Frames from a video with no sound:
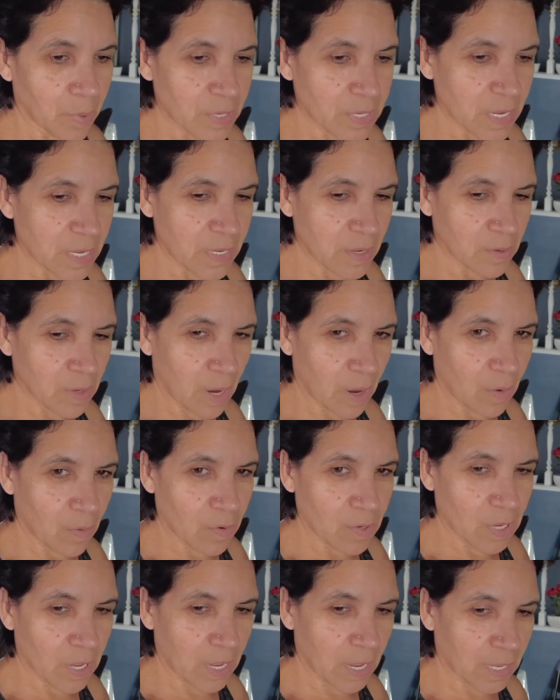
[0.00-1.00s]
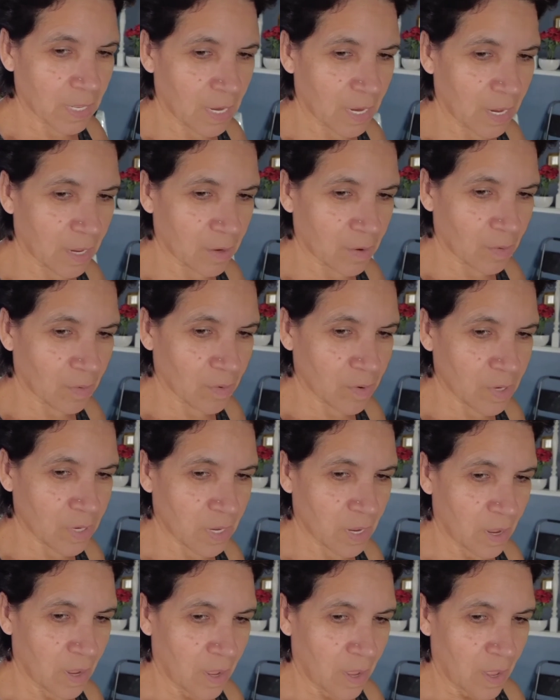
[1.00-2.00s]
pues es otra cosa ya
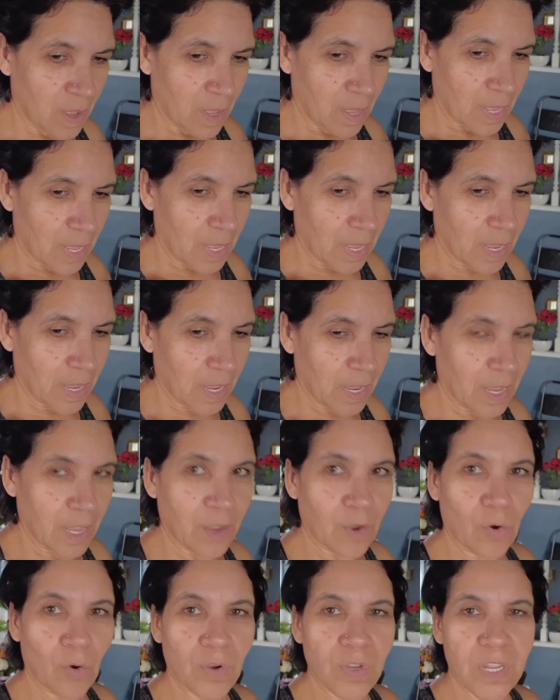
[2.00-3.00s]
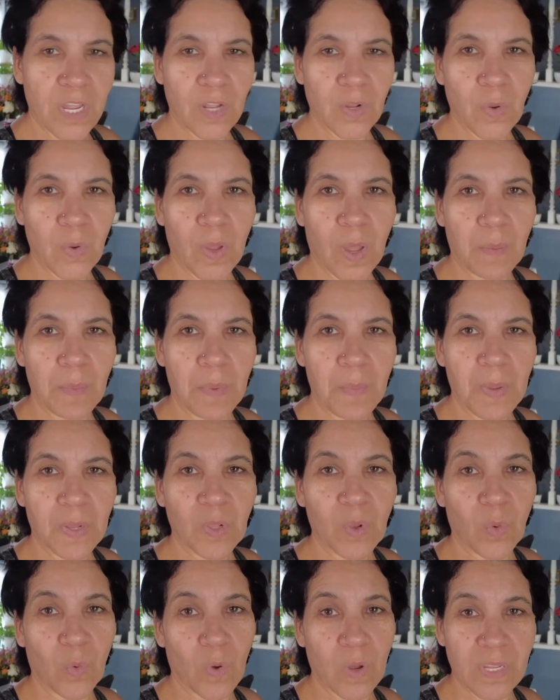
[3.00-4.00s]
teniéndolos. Y yo siento que a mí
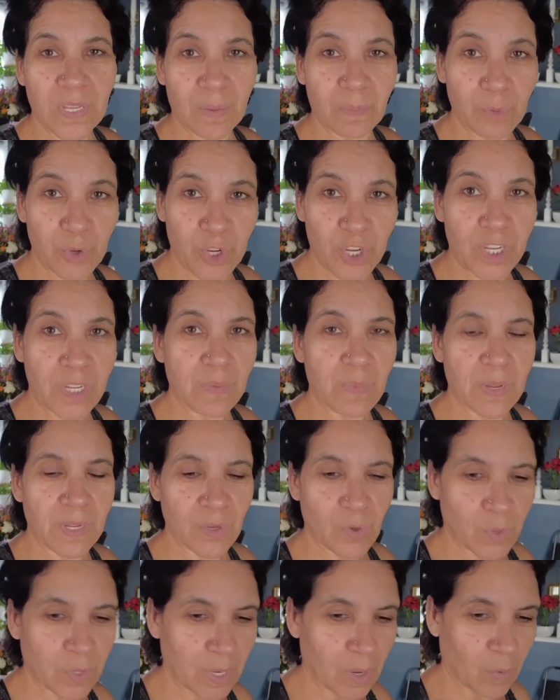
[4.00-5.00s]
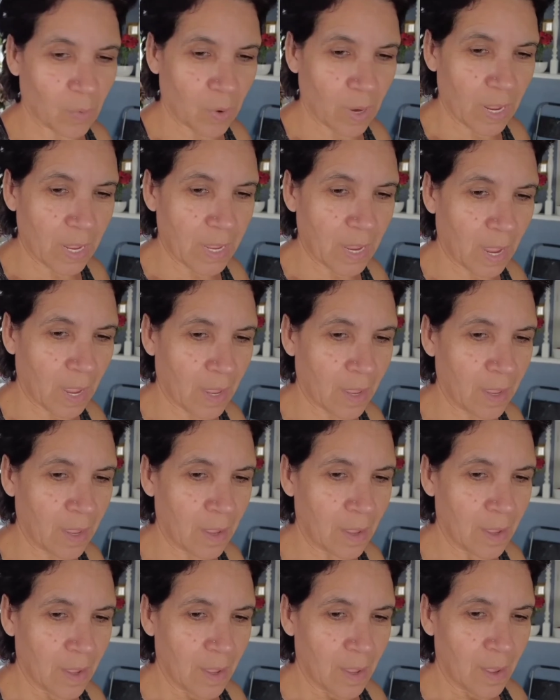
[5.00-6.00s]
me tocó hasta muchísima suerte con ella,
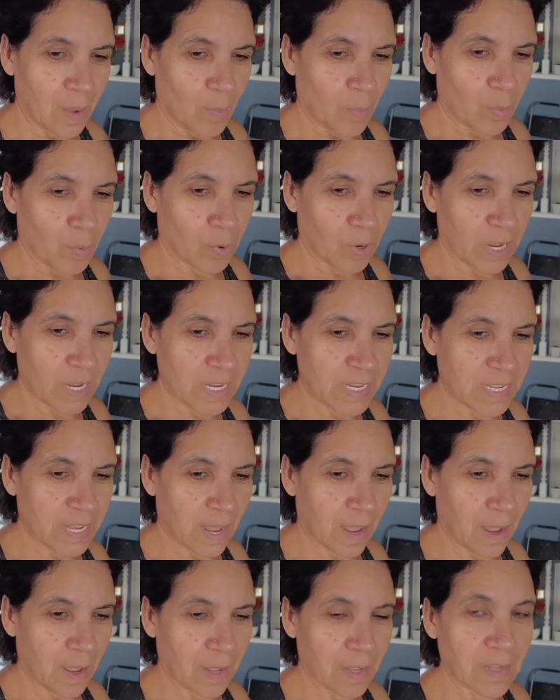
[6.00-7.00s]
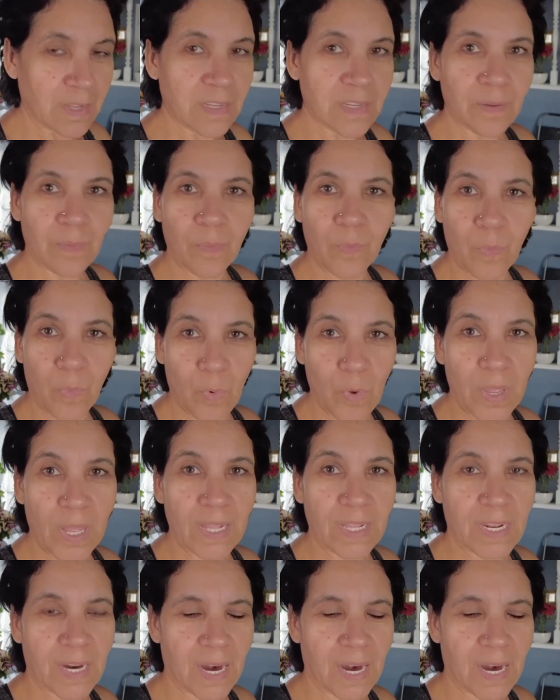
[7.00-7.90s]
¿eh? Porque está muy